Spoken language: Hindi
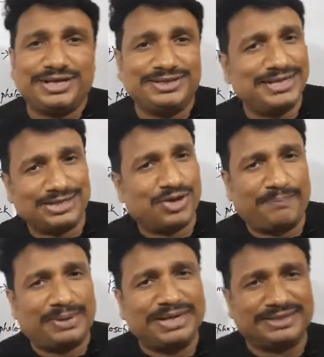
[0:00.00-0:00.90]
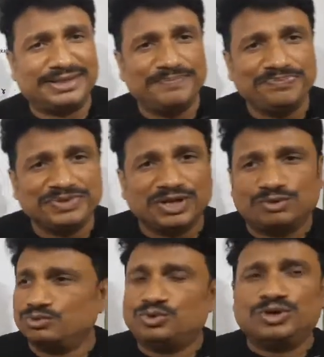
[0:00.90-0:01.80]
थ्योरी दिया जो आप पढ़े थे
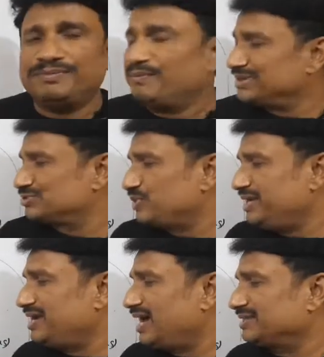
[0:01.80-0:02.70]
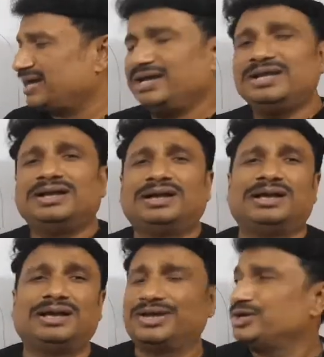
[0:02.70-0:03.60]
उन्होंने भी बस वही कहा
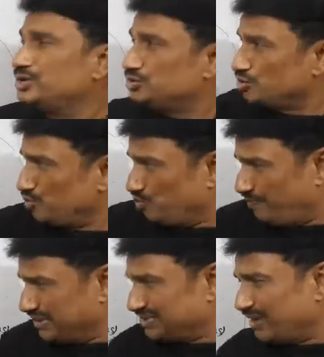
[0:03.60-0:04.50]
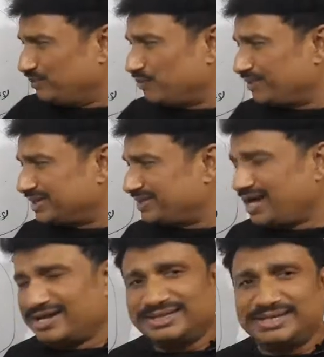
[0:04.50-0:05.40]
था जो ऊपर से हम लोग पढ़ते
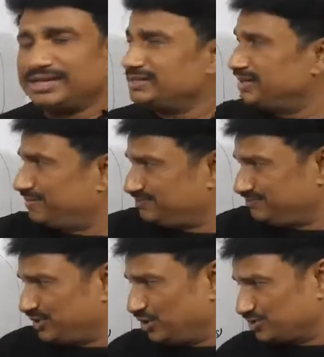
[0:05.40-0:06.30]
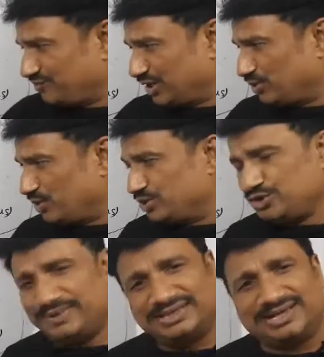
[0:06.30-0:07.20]
आ रहे थे या फिलोसफर लोगों ने
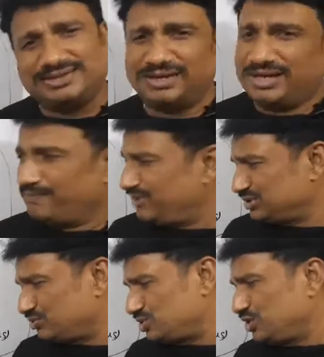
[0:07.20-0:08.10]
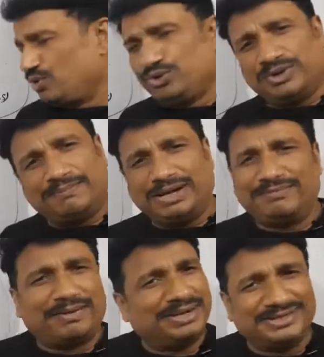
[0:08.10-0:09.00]
जो बताया था बस उसी को उन्होंने
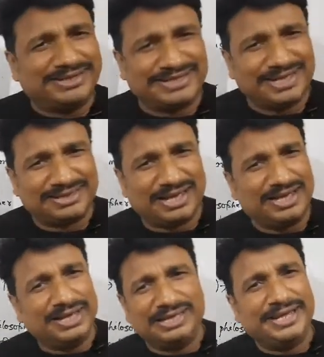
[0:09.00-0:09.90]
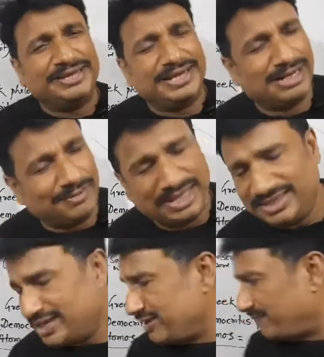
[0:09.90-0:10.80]
महिमा मंडन किया था लेकिन ये अलग
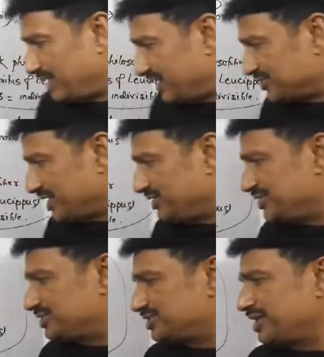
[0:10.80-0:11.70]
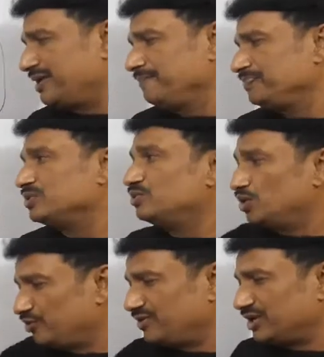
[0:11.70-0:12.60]
बात है कि ये पहला साइंटिस्ट थे
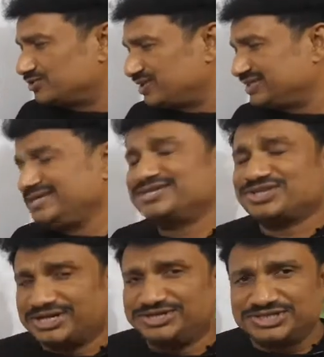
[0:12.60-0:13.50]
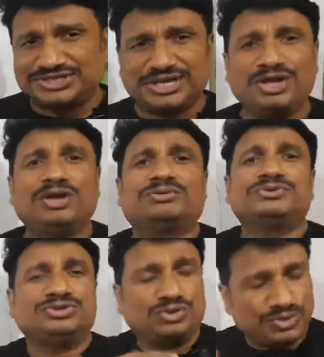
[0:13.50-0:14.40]
वो लोग फिलासफर थे ये साइंटिस्ट थे
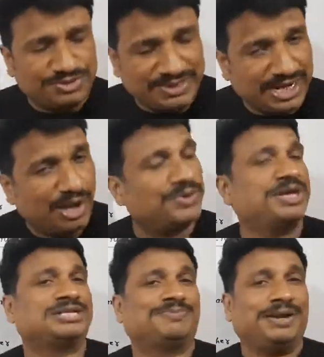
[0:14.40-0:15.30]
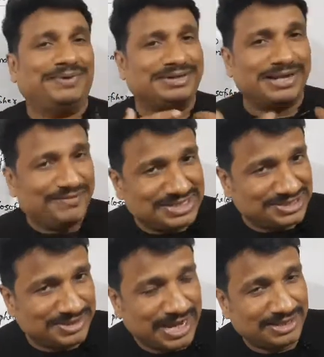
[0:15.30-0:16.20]
वो जो कुछ भी कहा उन्हें एक्सपेरिमेंटल
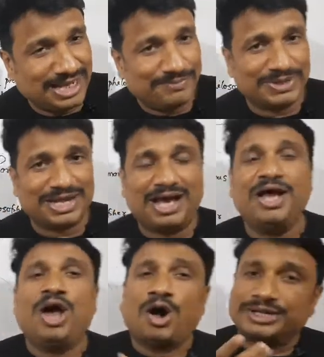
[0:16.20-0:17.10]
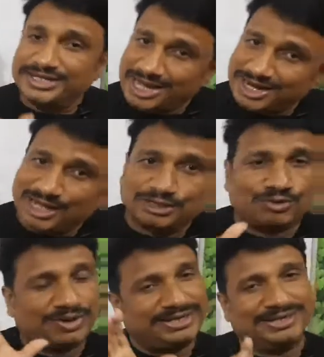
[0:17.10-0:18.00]
एविडेंस के आधार पर कहा और क्या कहा
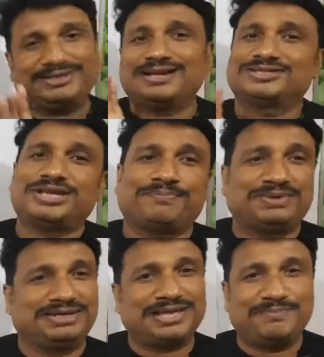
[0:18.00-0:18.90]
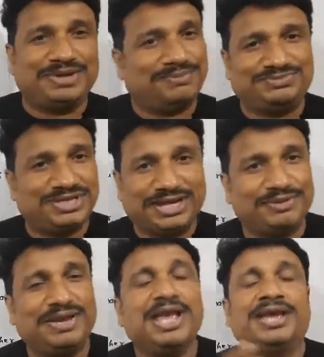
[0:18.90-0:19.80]
था वो नाइन्थ क्लास के किताब में आप
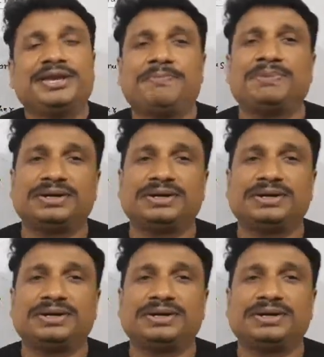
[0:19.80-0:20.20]
देखें में कि